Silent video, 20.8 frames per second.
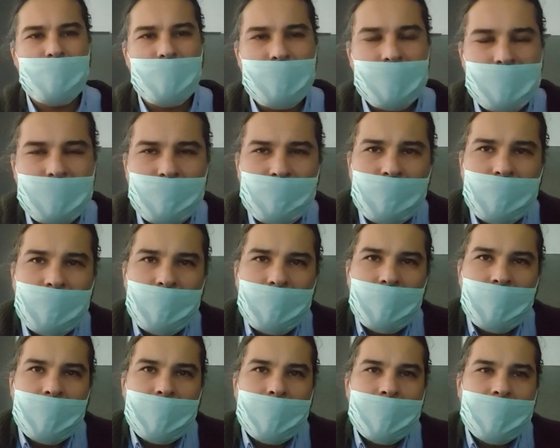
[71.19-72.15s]
lazım.
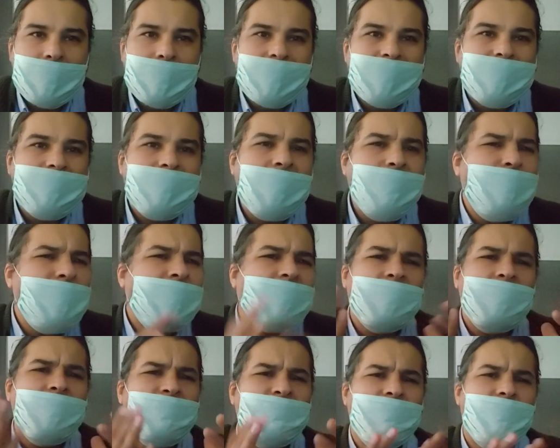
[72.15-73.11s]

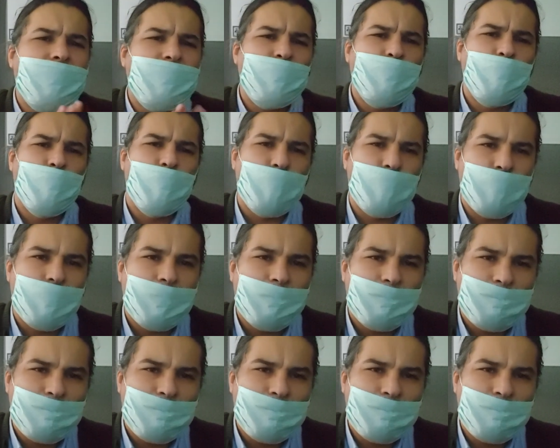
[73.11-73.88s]
Demekten farkı yok.